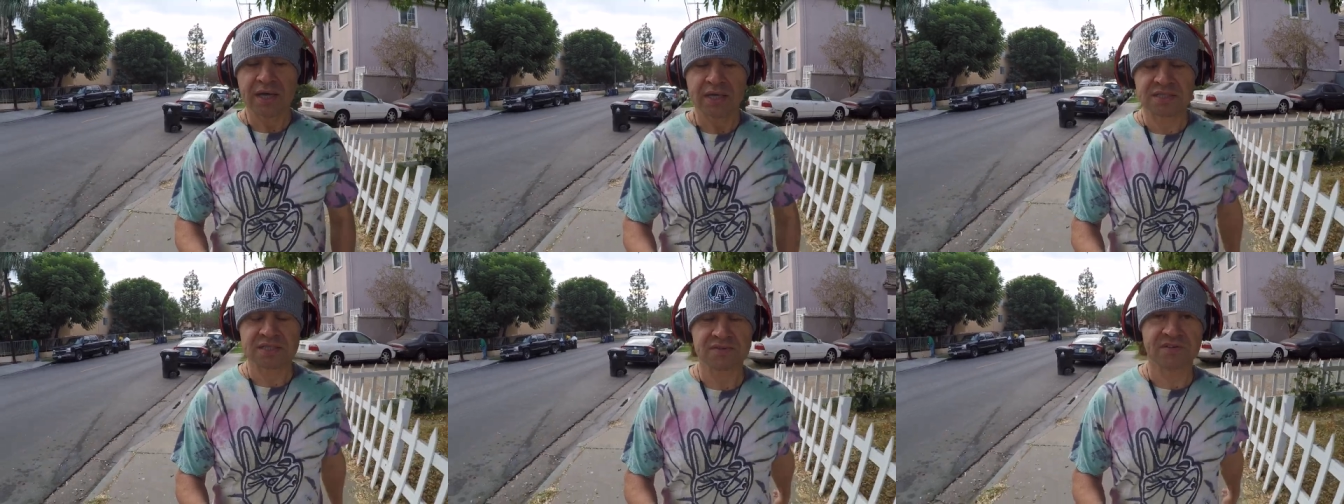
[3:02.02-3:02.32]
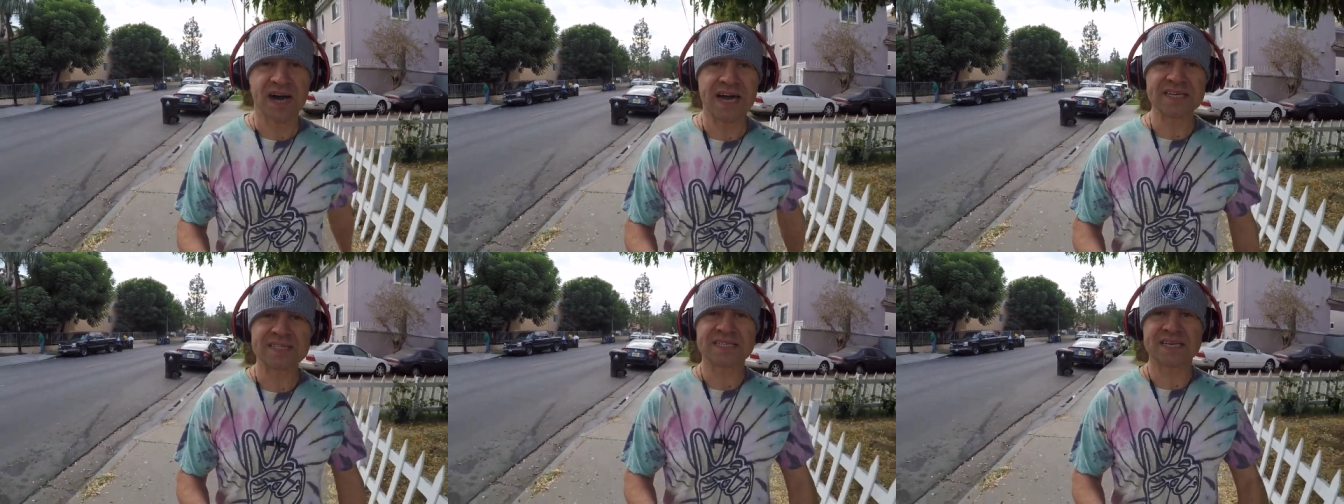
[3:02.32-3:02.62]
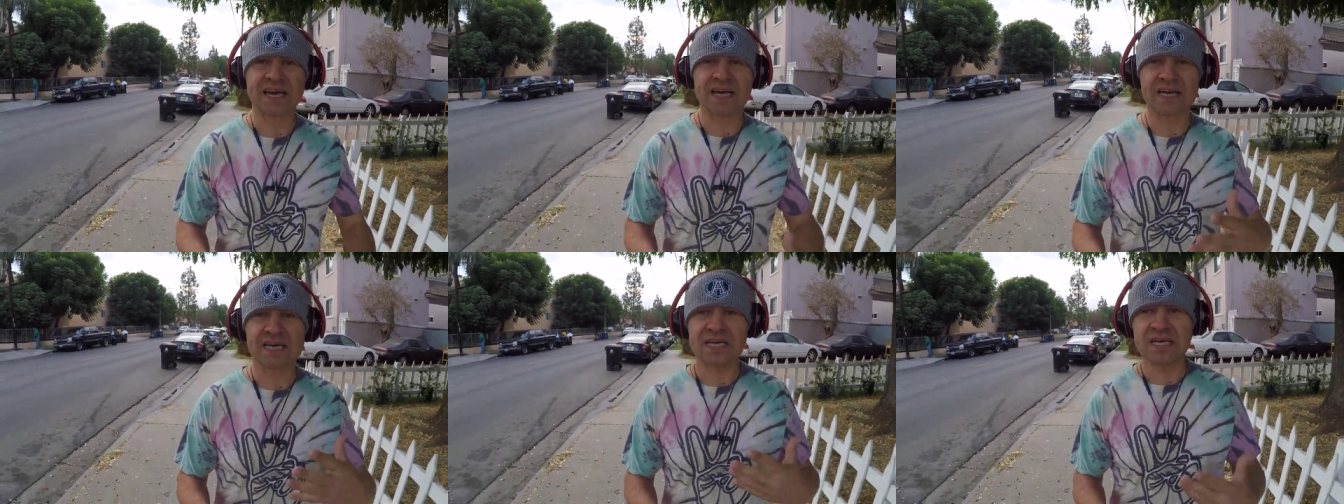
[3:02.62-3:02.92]

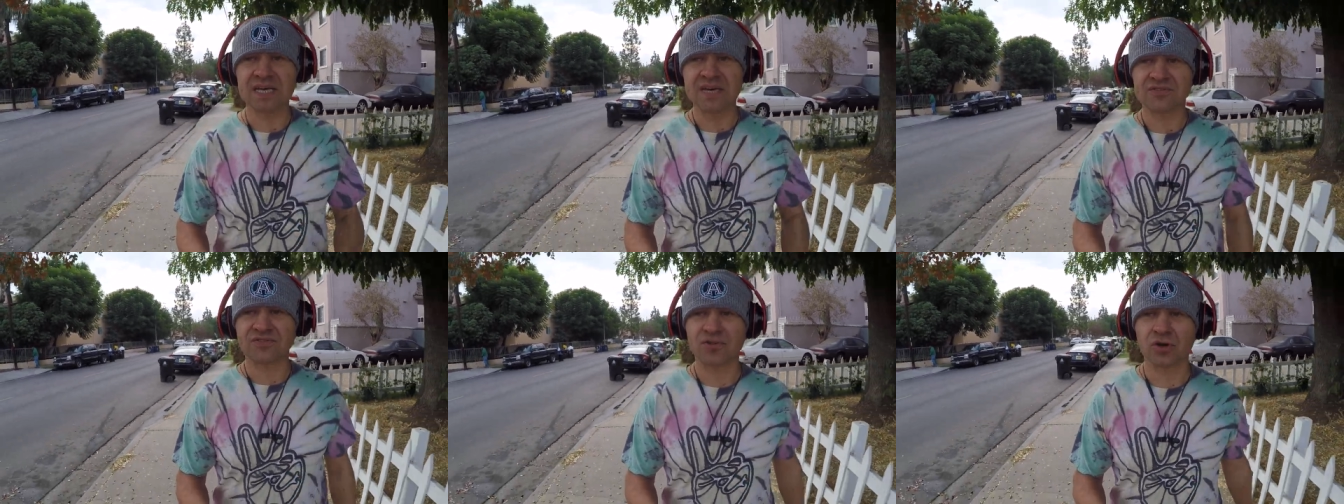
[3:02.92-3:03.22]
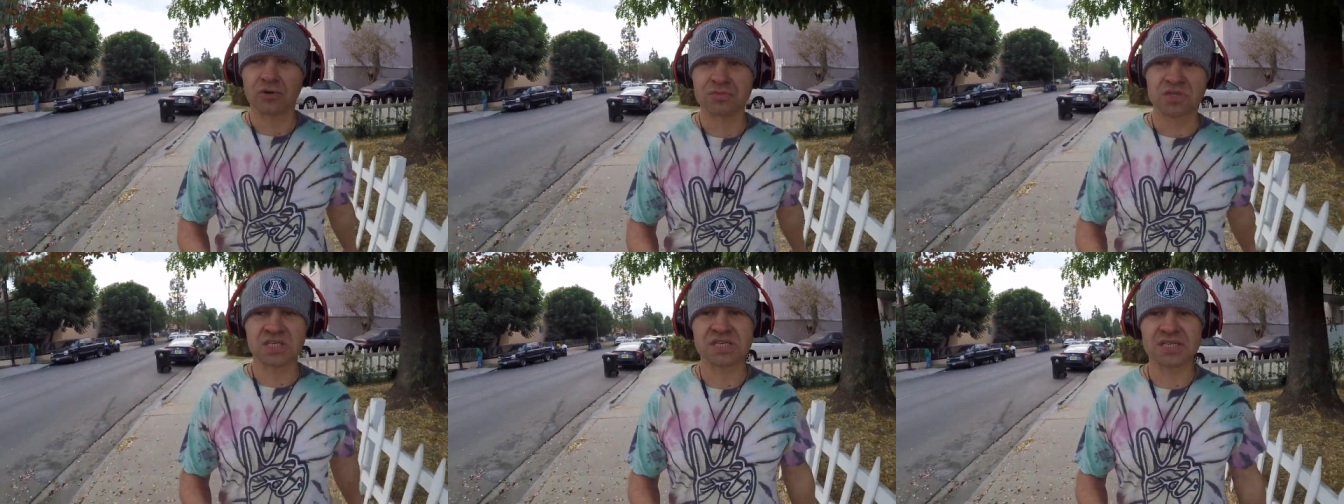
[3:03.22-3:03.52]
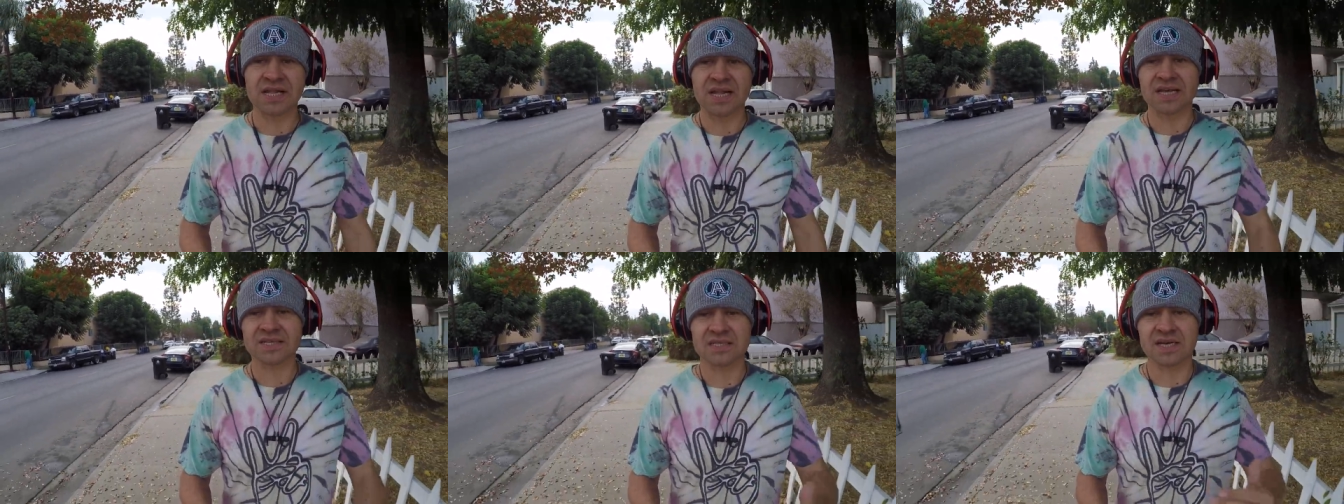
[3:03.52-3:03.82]
девайса и в том
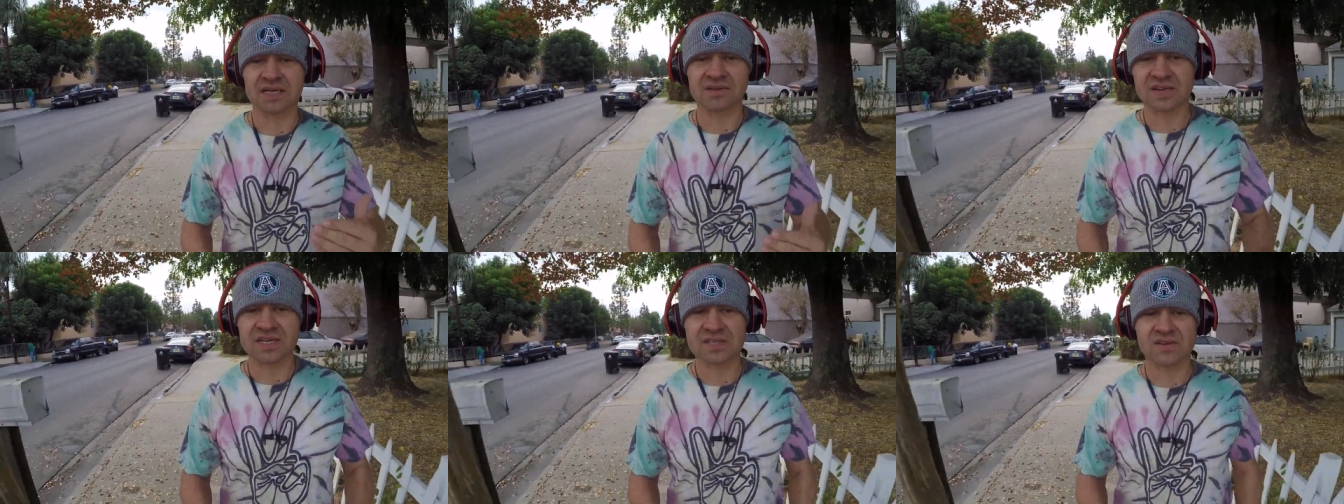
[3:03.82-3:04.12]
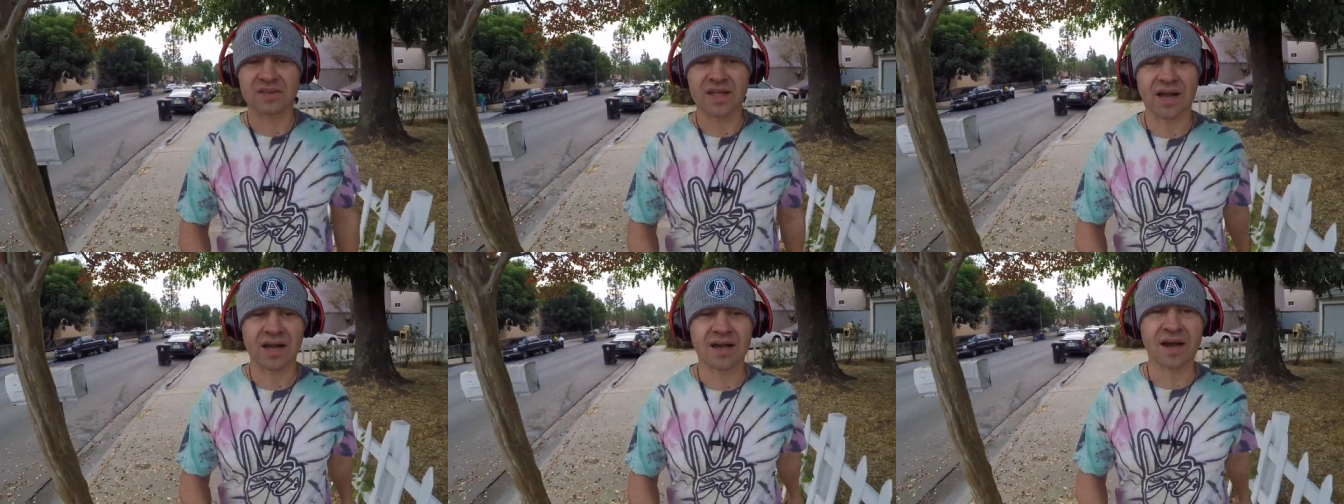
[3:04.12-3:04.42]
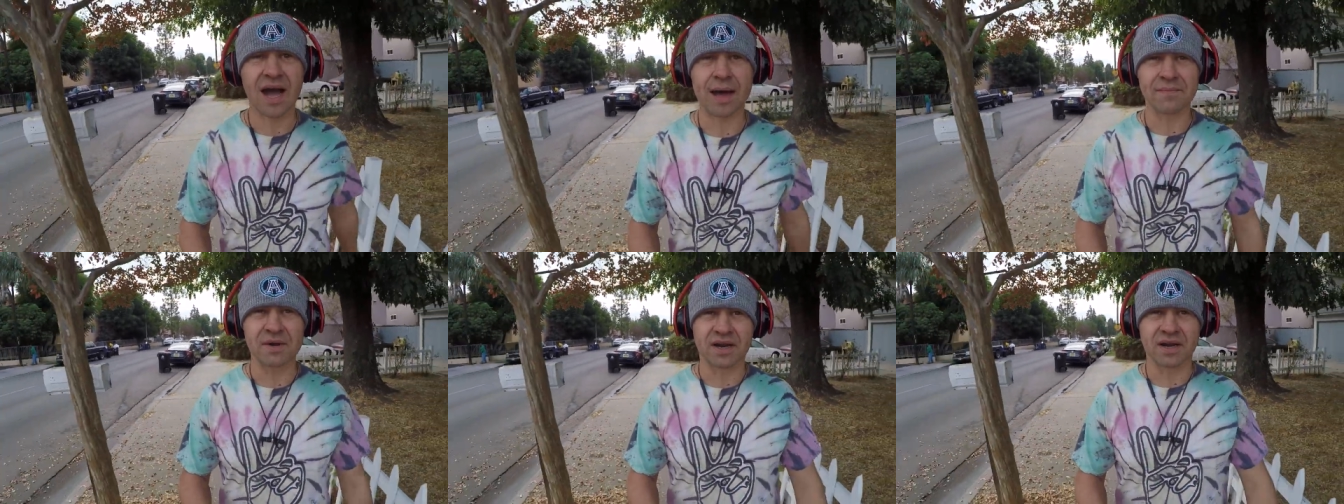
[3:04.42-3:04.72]
числе, соответственно,
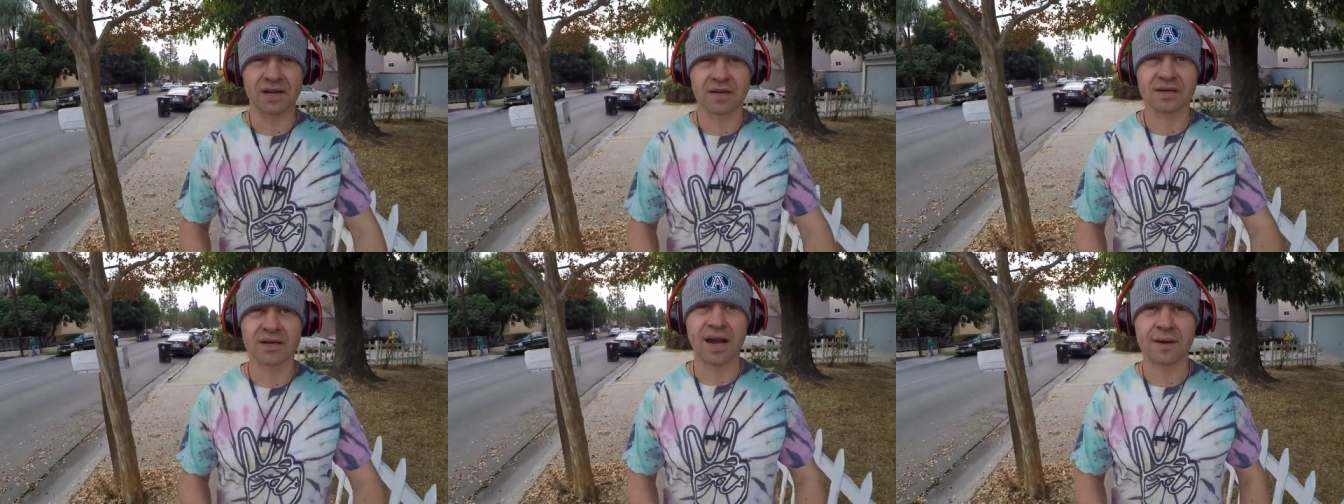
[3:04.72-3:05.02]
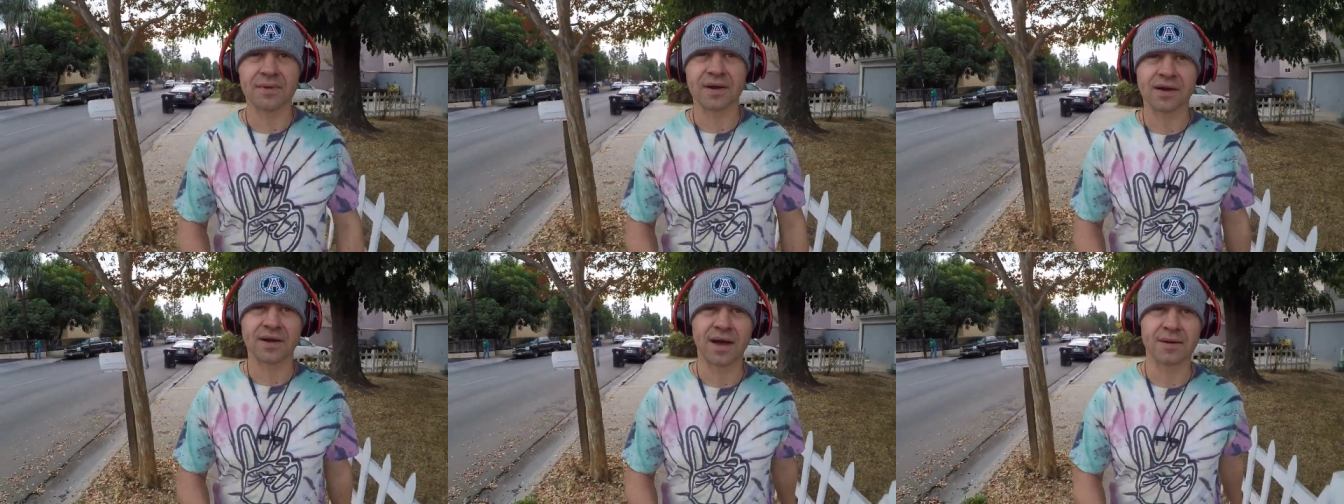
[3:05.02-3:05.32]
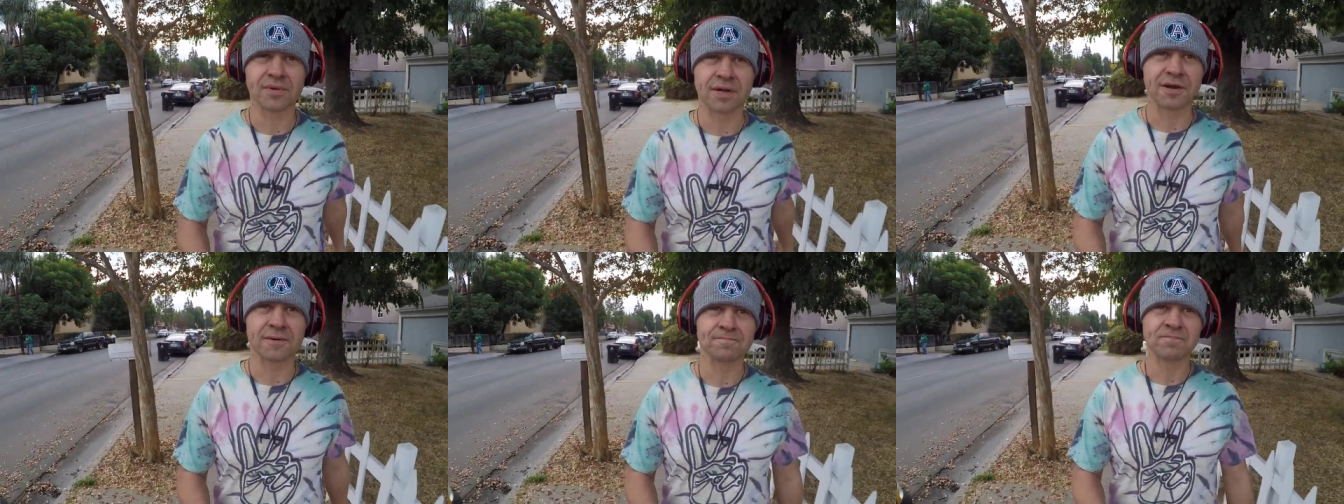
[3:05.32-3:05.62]
камеры. Камеры,
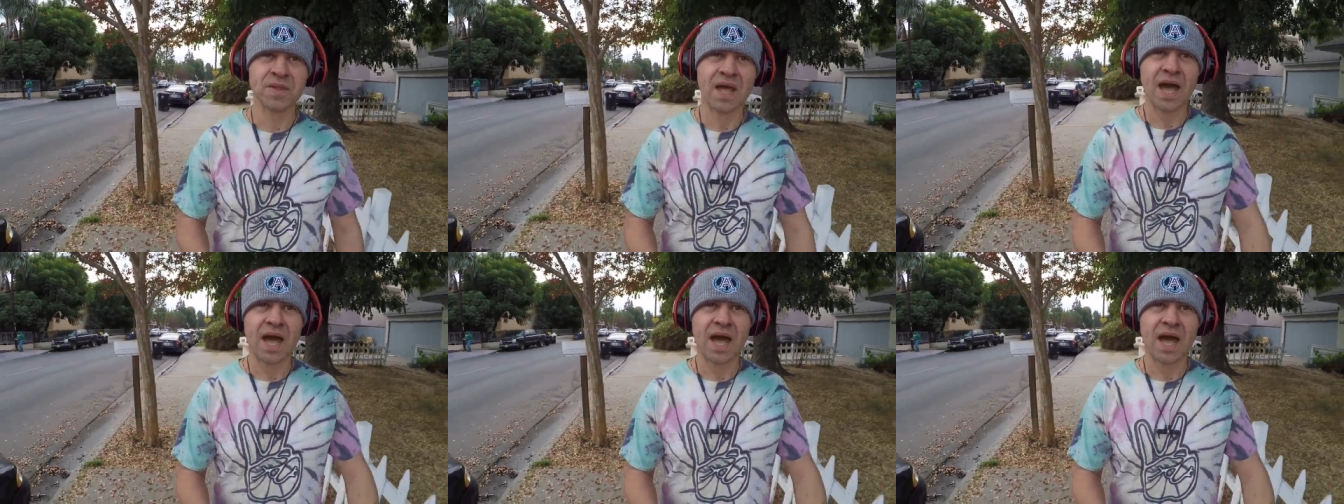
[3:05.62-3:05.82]
камеры.